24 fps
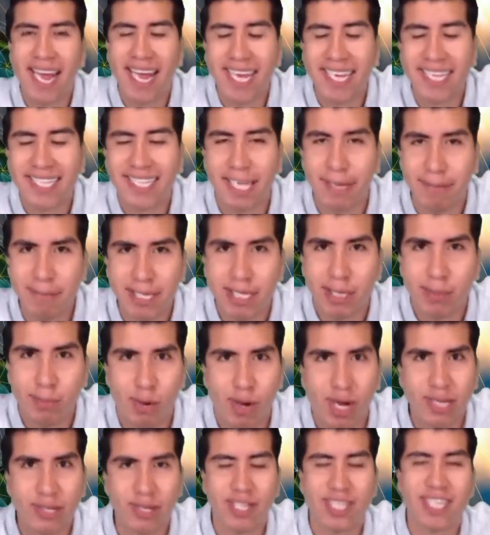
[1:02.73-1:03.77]
este mismo
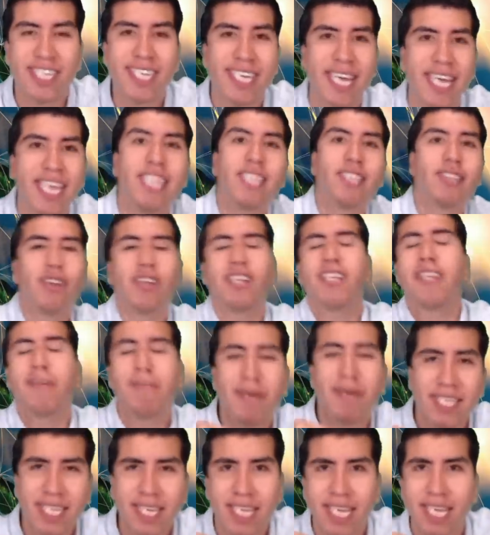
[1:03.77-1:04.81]
año. Así que todo esto
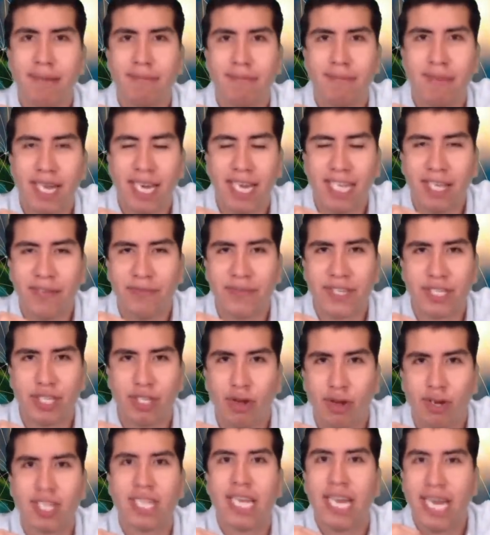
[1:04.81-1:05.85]
aquí, en el
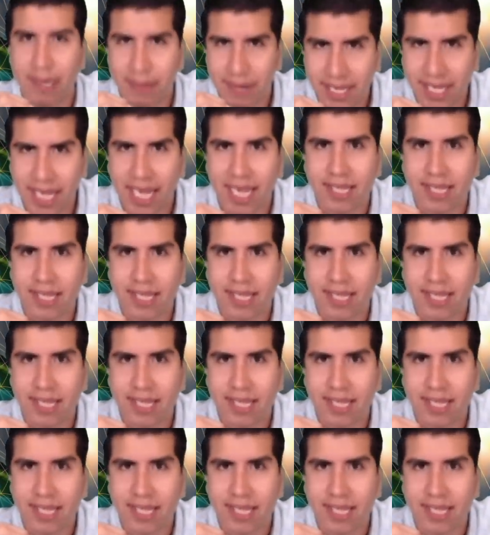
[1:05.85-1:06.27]
defensor de la verdad.